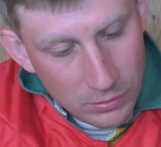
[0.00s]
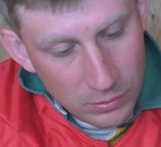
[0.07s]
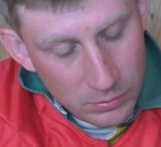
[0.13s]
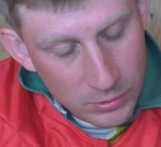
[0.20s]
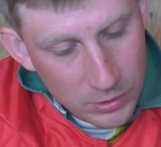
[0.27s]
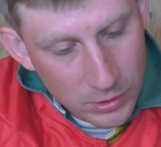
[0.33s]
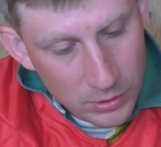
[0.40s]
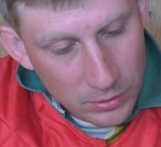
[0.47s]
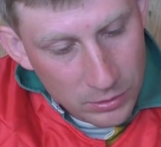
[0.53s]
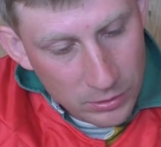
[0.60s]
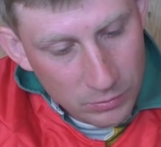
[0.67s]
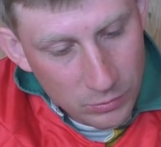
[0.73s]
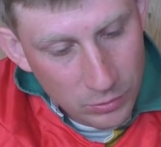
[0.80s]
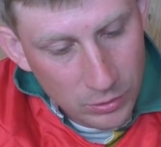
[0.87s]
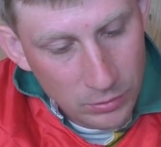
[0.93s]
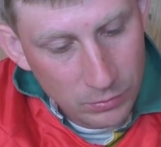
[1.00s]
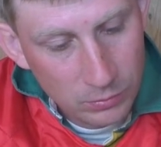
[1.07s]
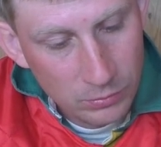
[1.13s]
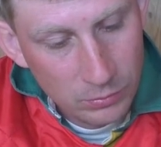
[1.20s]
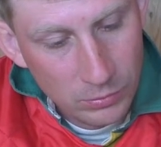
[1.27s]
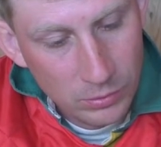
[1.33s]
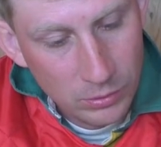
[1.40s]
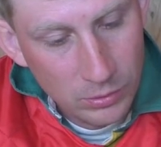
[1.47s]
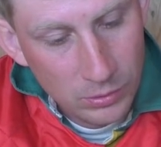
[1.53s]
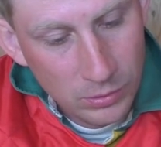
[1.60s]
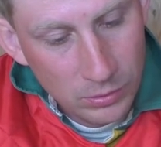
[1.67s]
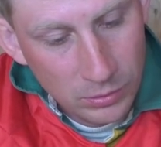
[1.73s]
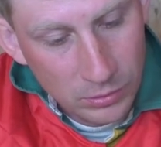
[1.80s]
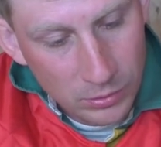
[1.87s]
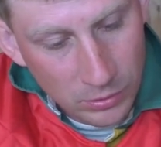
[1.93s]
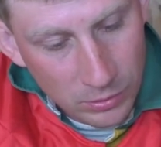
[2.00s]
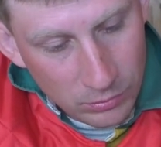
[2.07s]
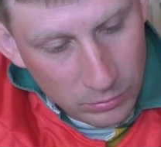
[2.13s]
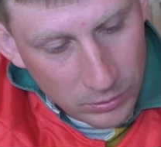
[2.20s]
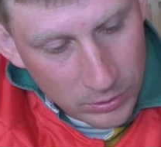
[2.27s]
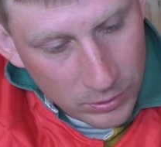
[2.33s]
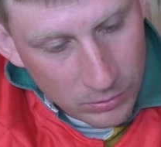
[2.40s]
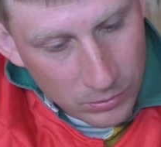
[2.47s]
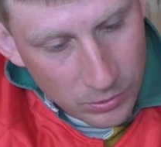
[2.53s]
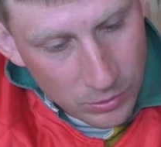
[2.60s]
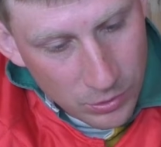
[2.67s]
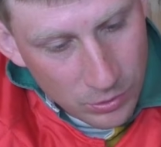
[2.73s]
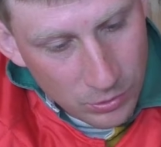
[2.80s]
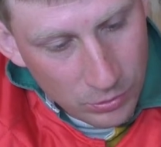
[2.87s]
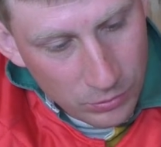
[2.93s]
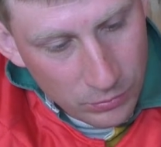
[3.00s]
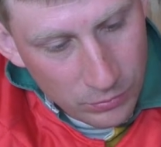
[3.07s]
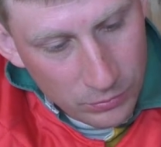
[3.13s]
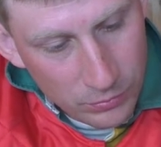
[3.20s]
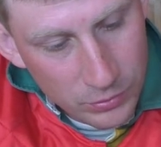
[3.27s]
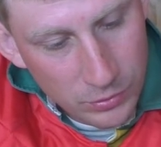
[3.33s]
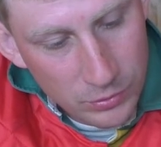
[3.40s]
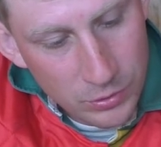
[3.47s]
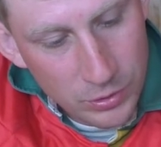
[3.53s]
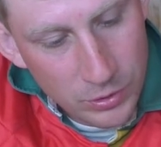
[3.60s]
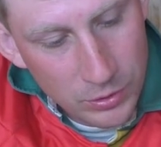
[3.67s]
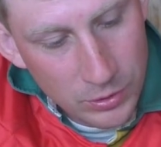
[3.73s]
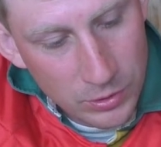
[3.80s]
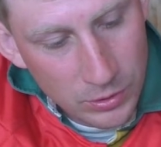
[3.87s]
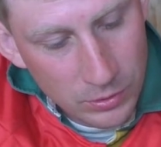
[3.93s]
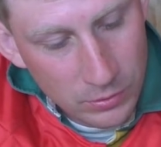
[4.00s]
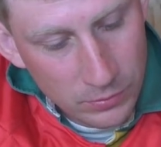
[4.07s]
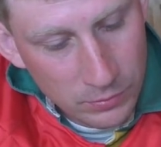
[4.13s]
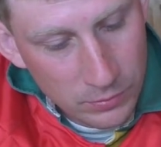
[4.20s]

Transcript: Обязательно смотрим. Нет ли у нас там жучков? Все чисто.